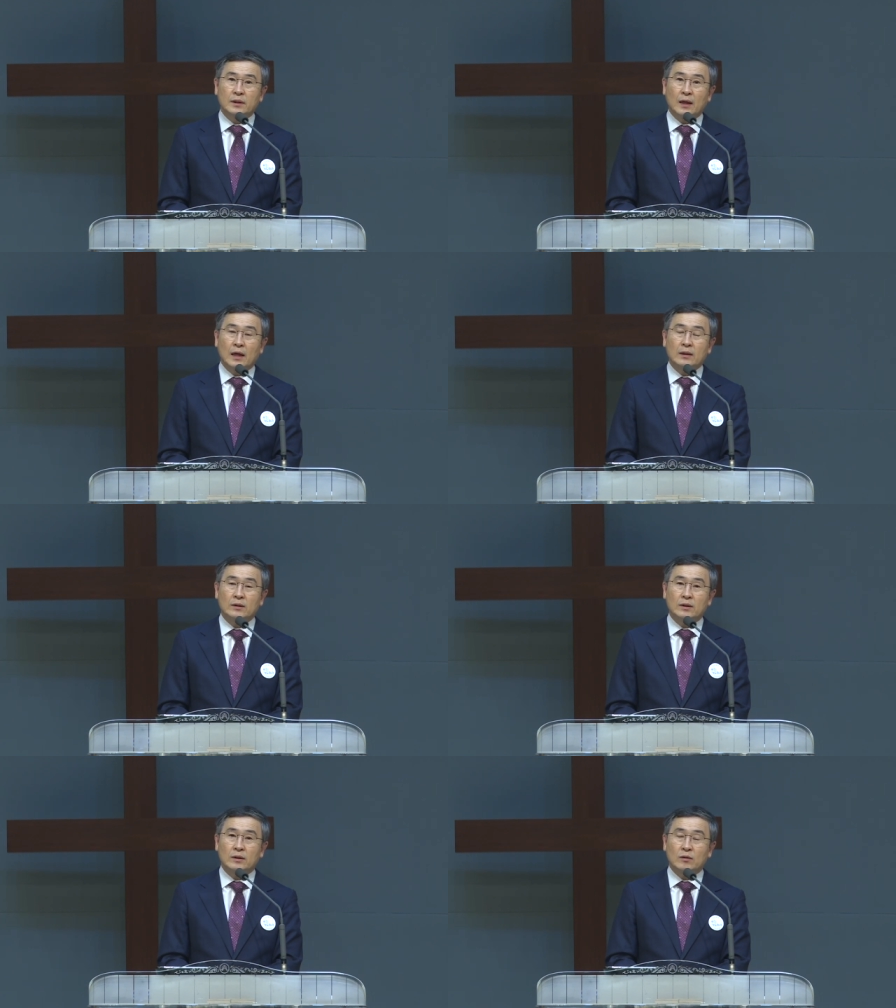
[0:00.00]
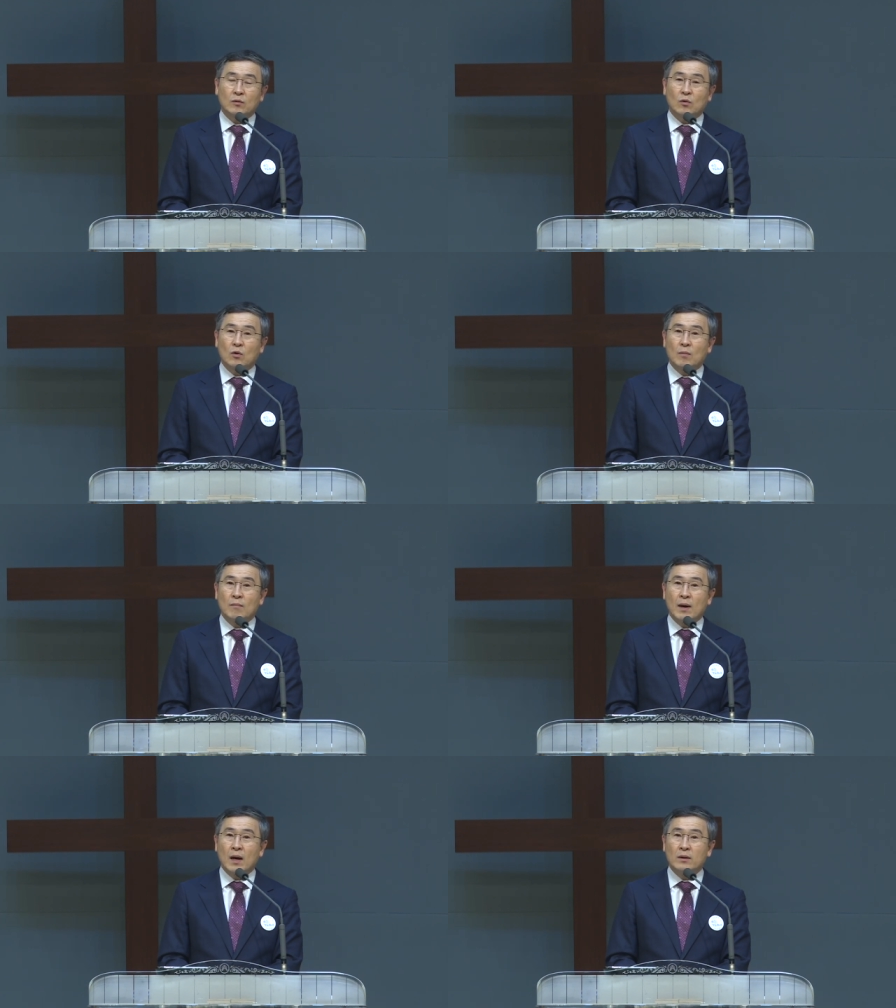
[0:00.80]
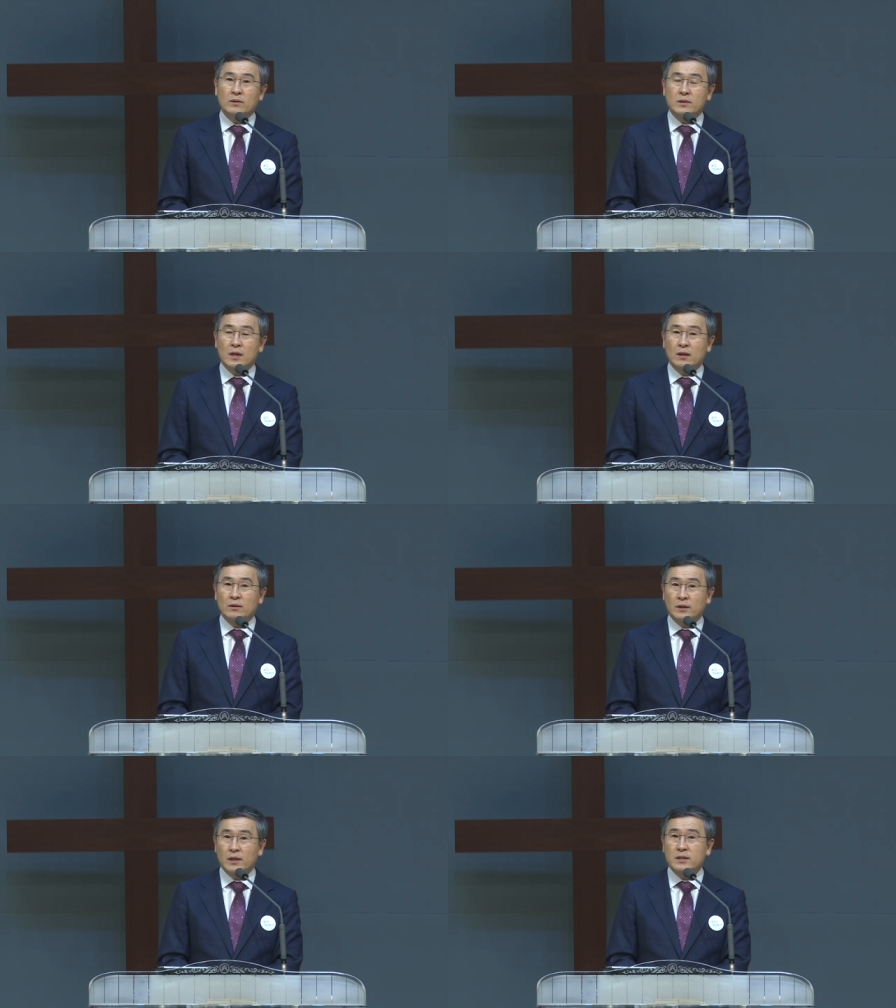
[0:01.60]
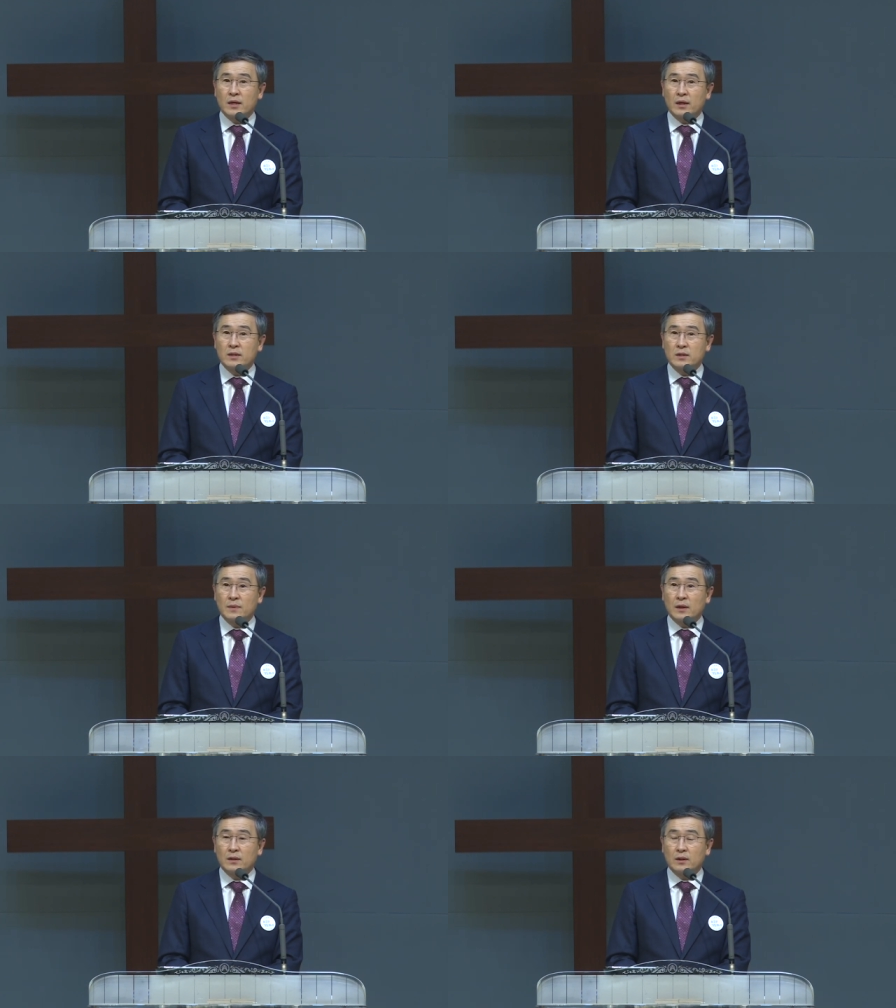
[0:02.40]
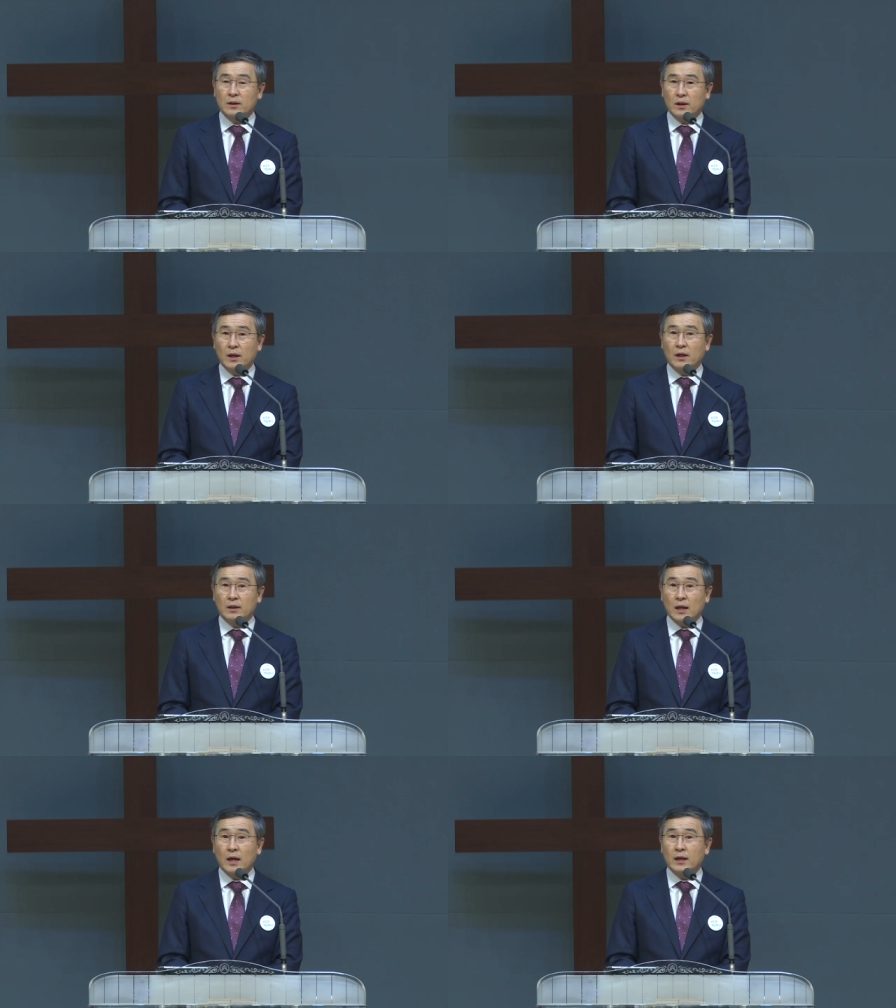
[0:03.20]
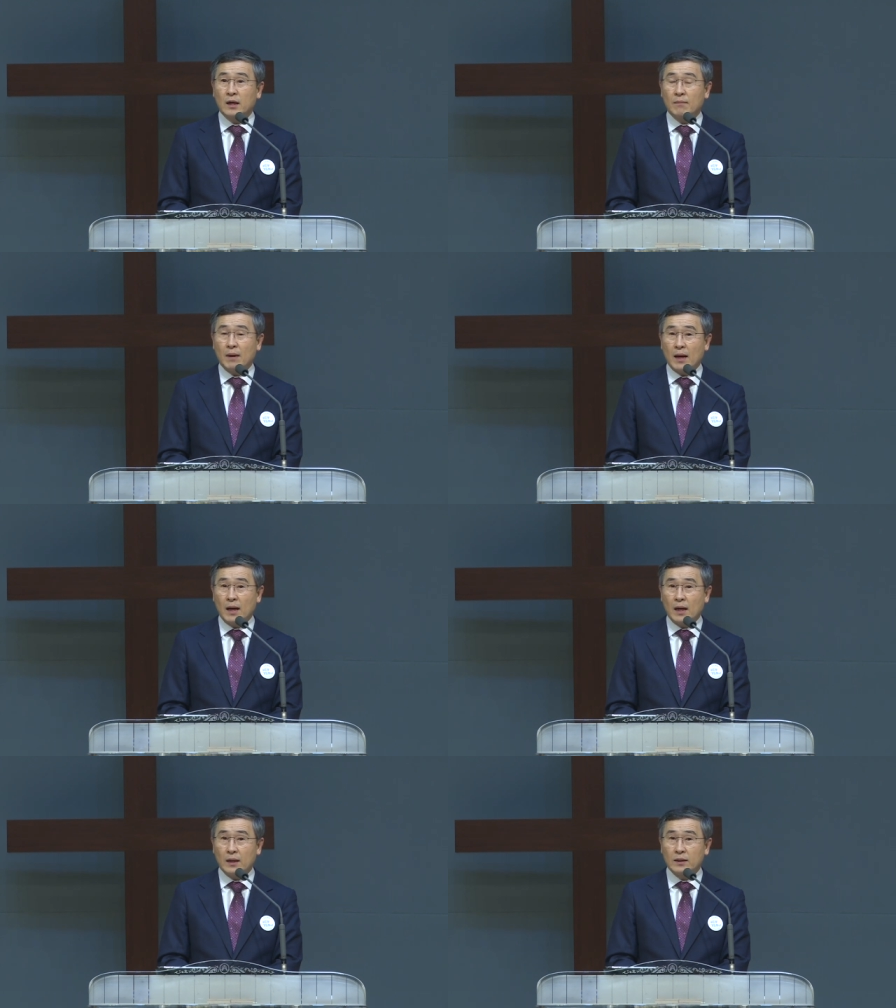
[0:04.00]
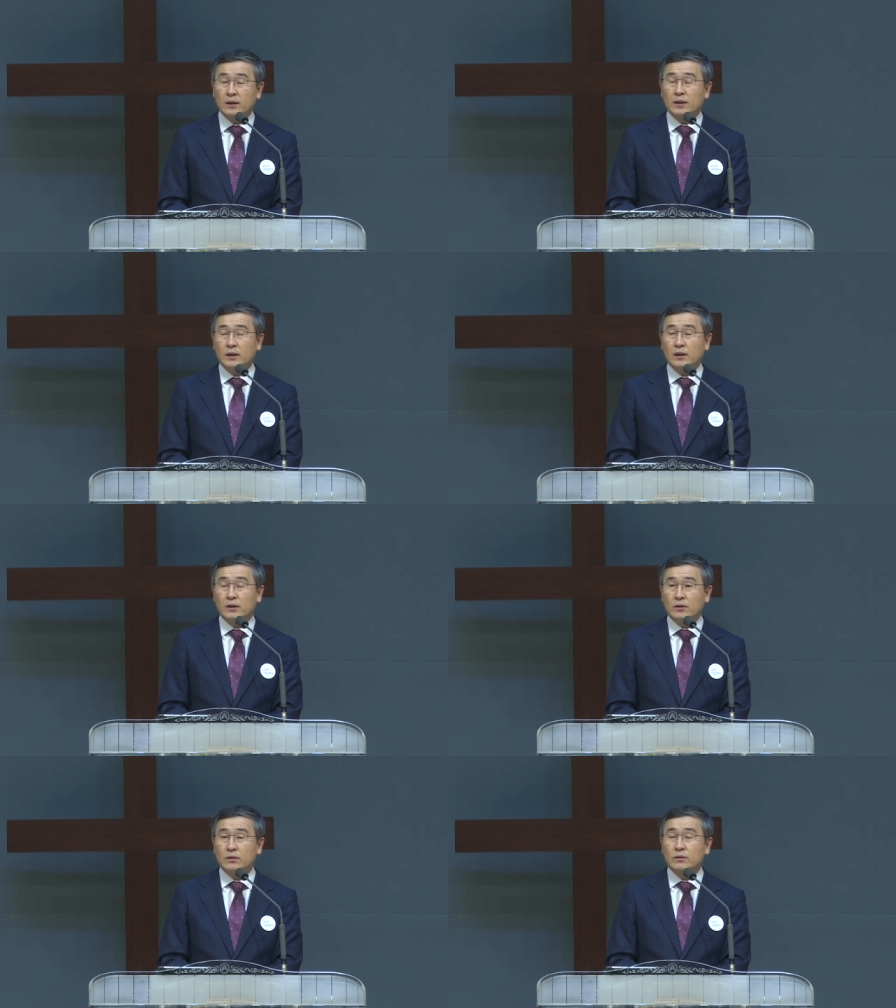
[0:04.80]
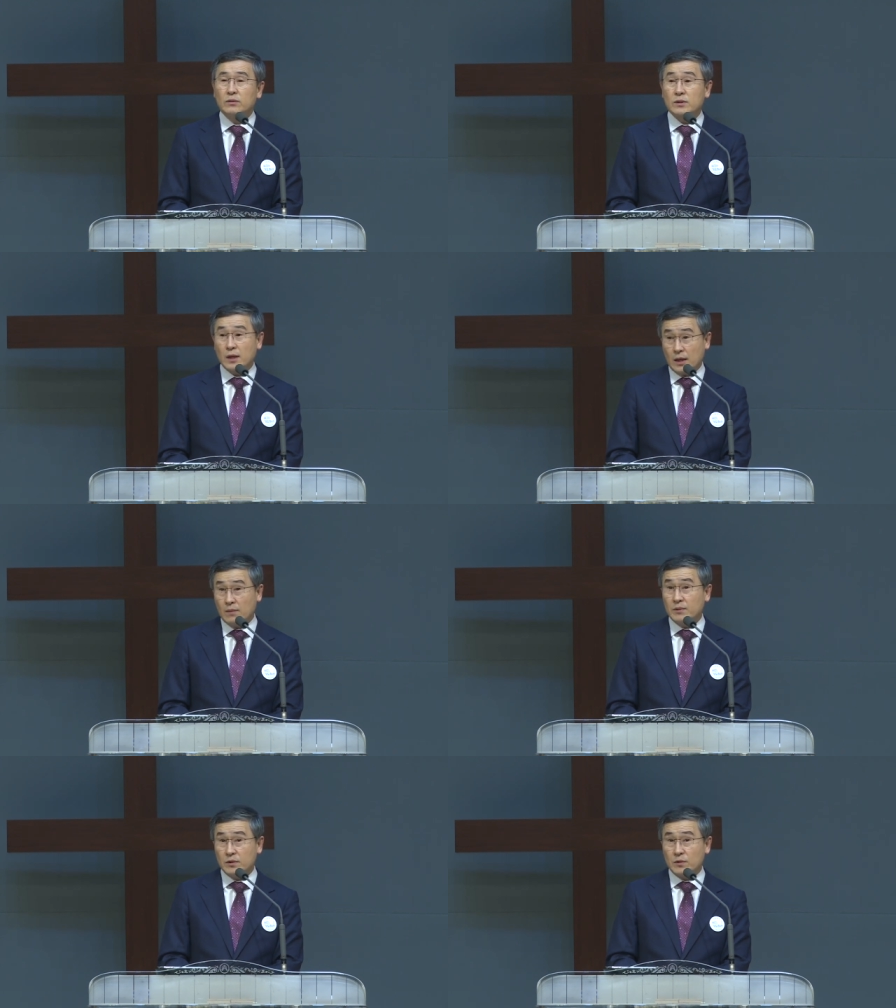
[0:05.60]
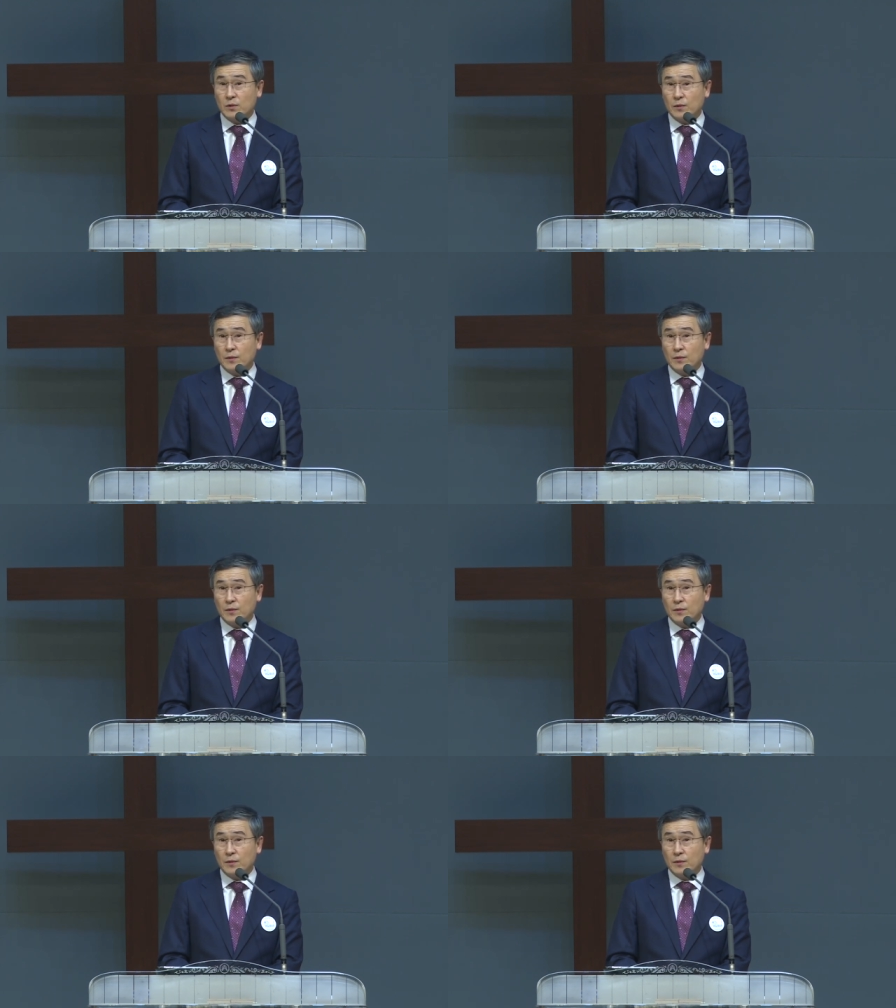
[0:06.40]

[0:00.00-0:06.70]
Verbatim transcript: 아들이 꼭 마흔 살은 되지 않았지만 꽤 나이가 많이 든 사람이죠.